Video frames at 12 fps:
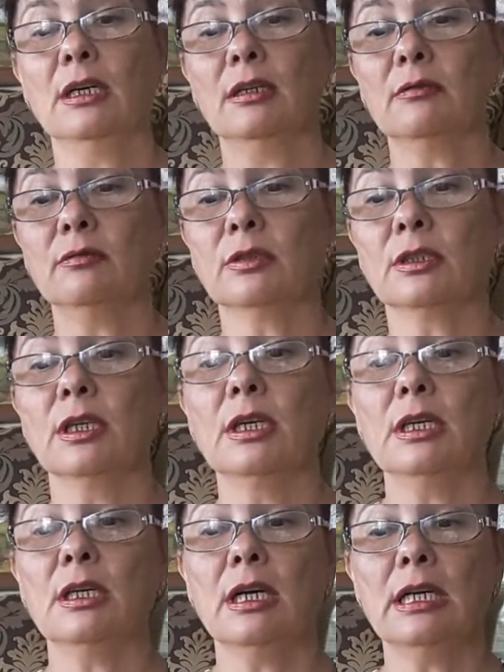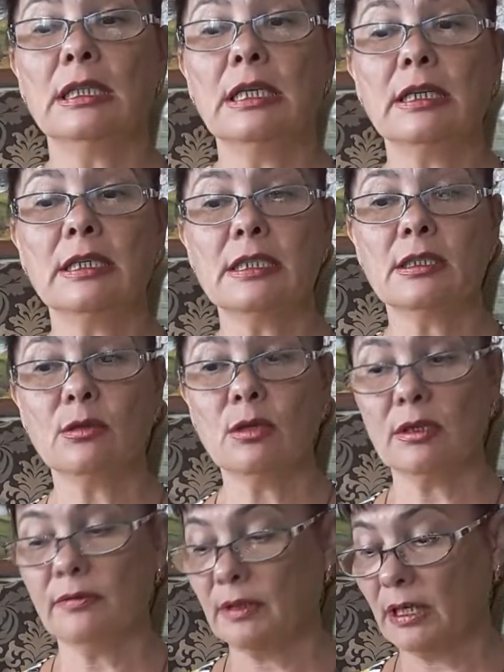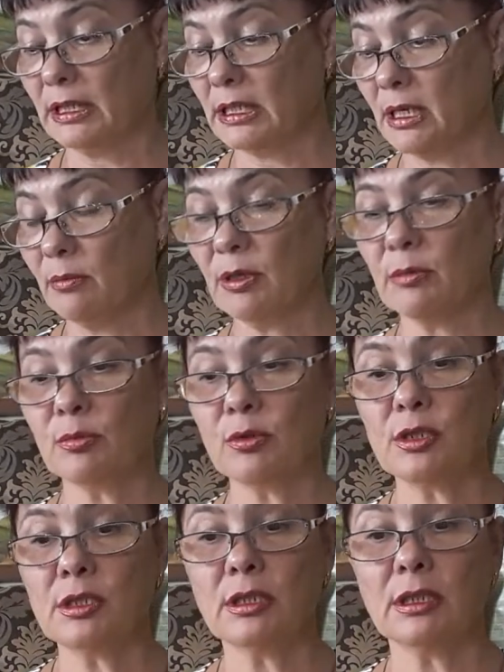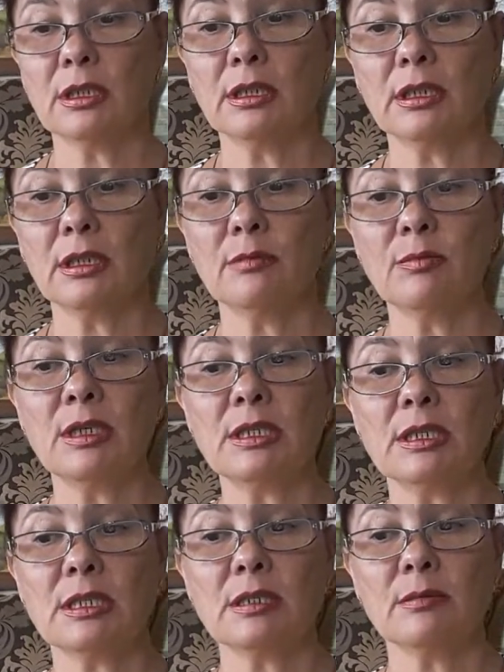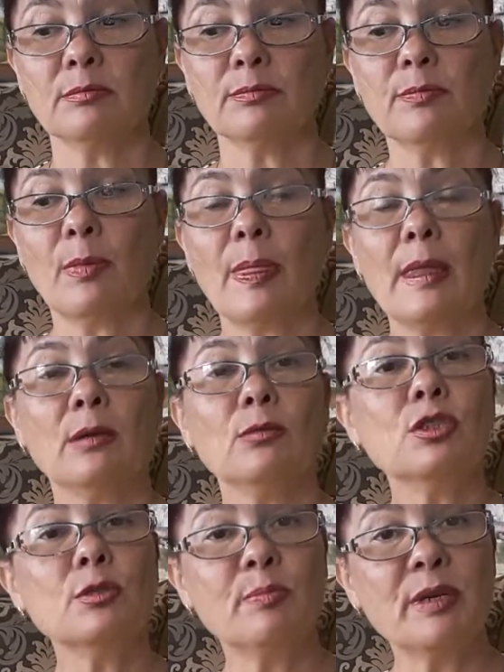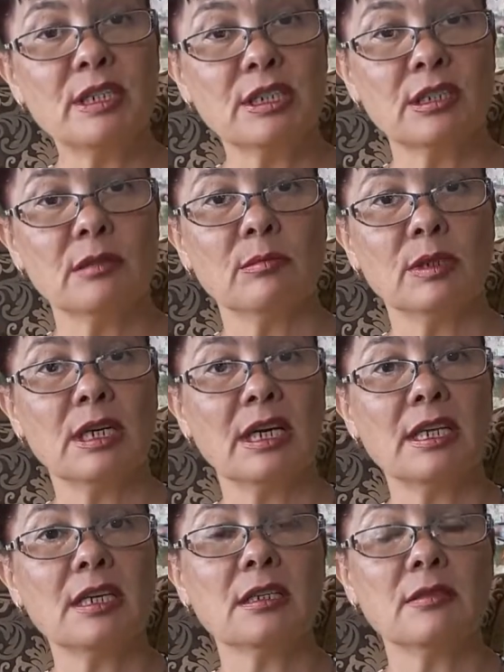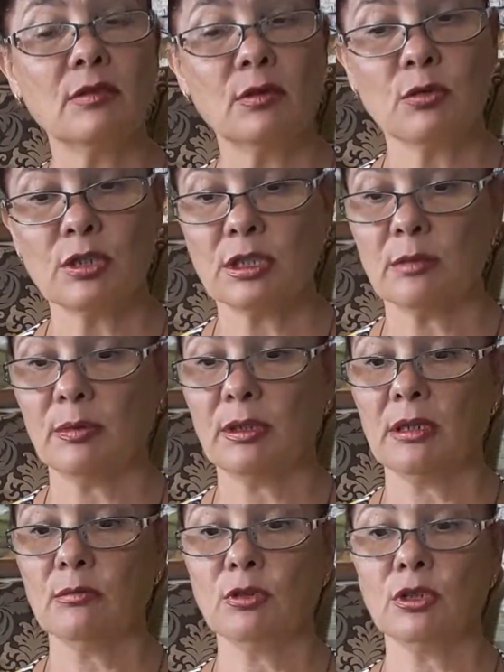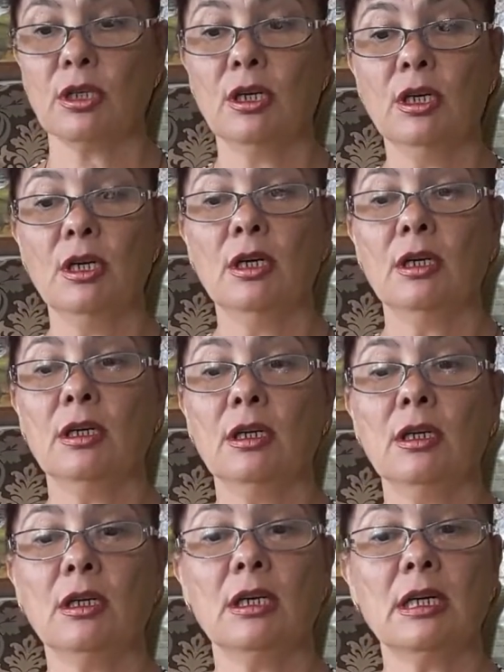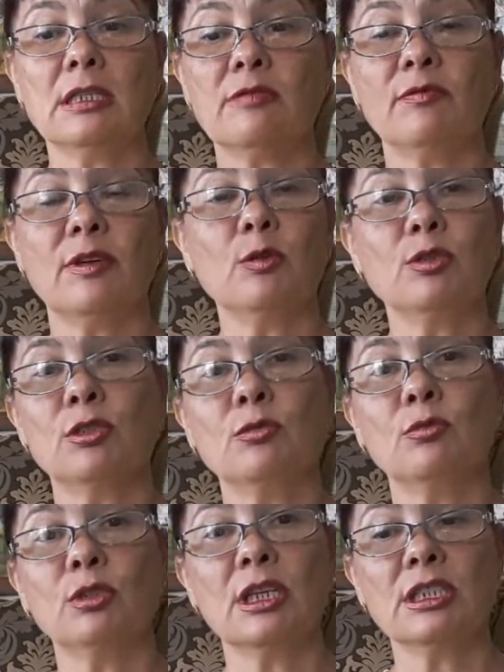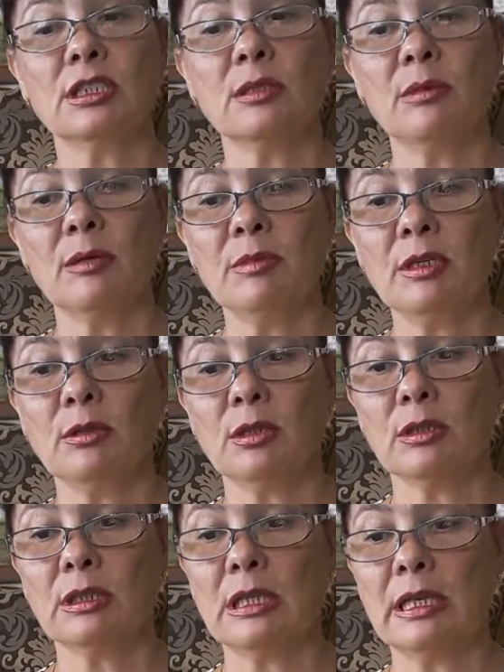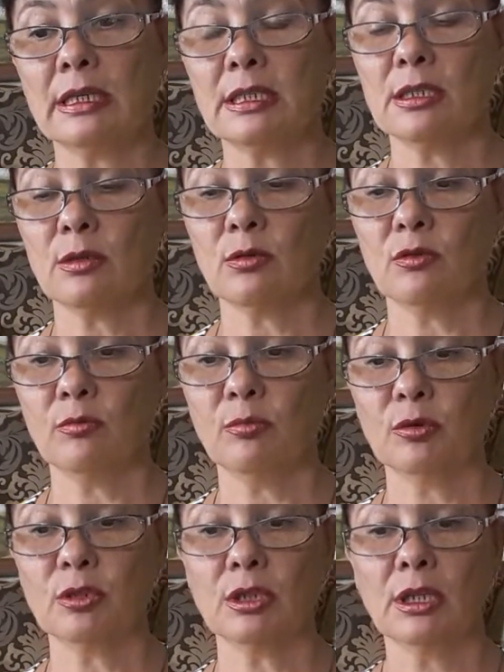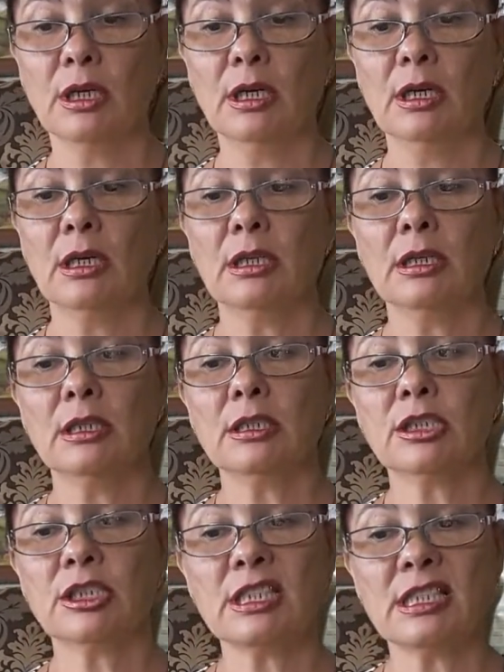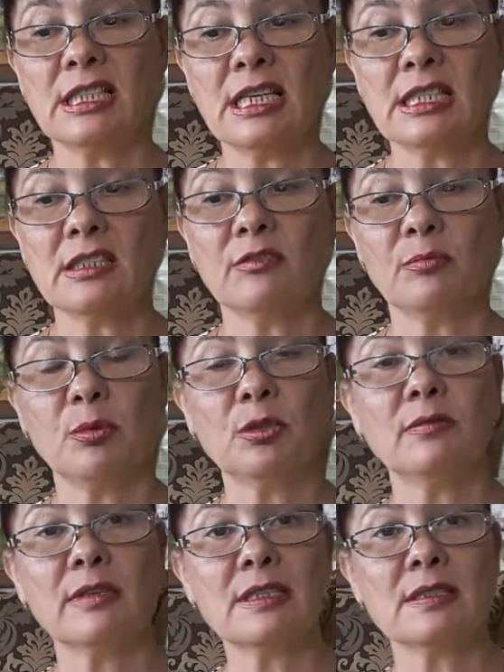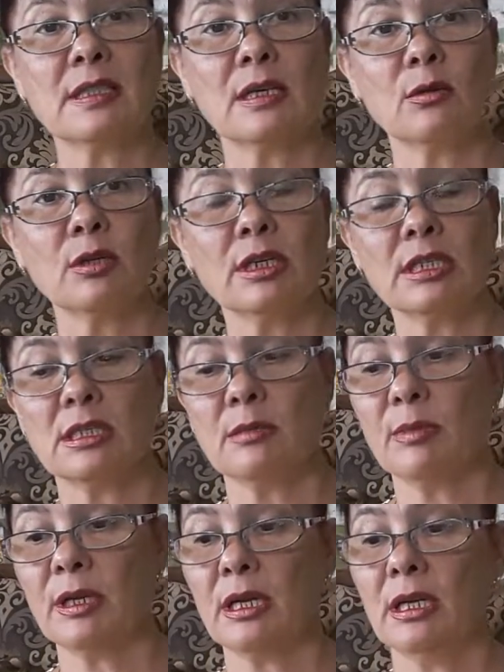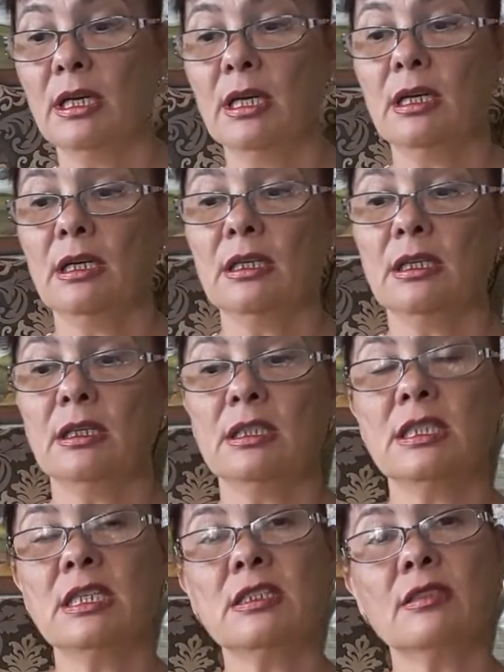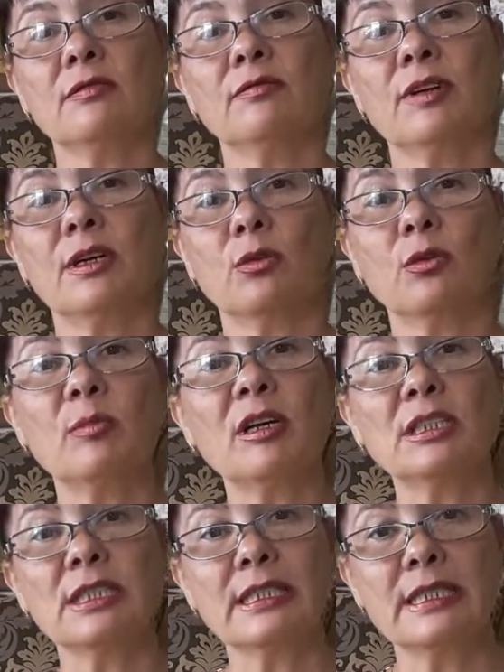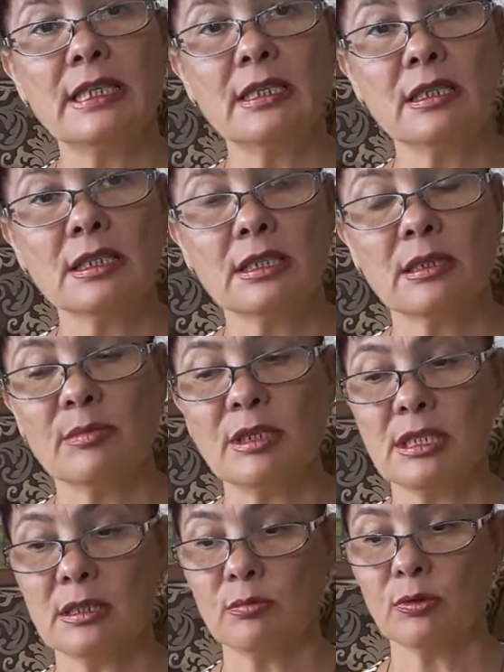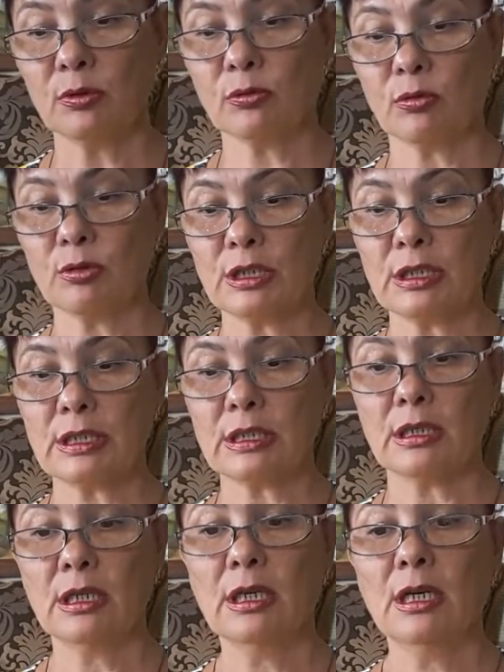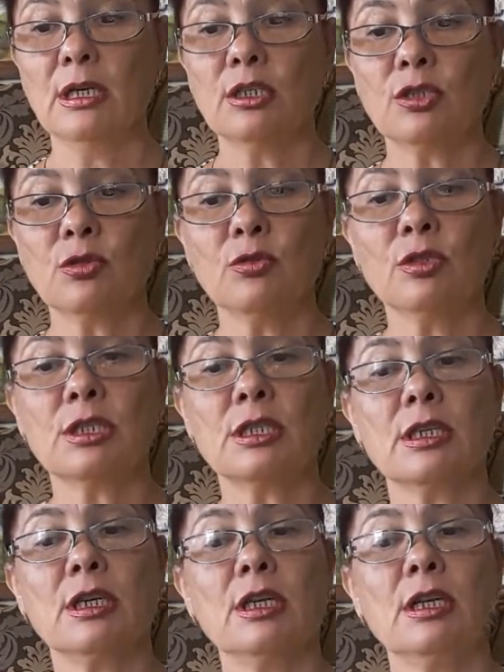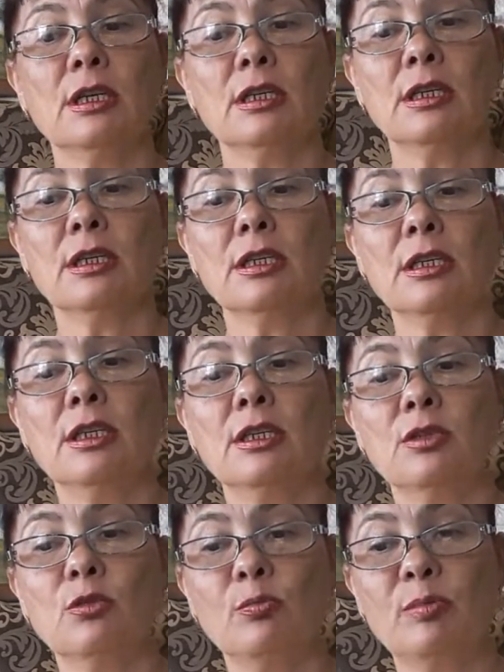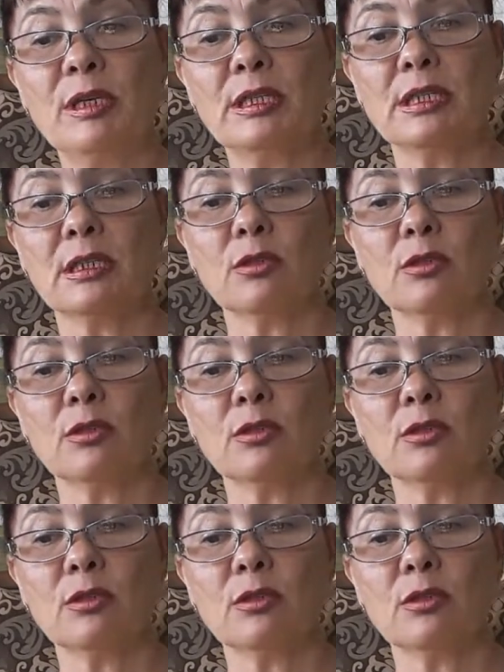Вот. А для козерогов октябрь будет месяцем успешным карьерного роста, потому что а, а, очень удачный момент а, для Козерога будет а, с 16 по 22 октября. А, здесь вокруг больших денег события будут крутиться. Солнце а, и Юпитер.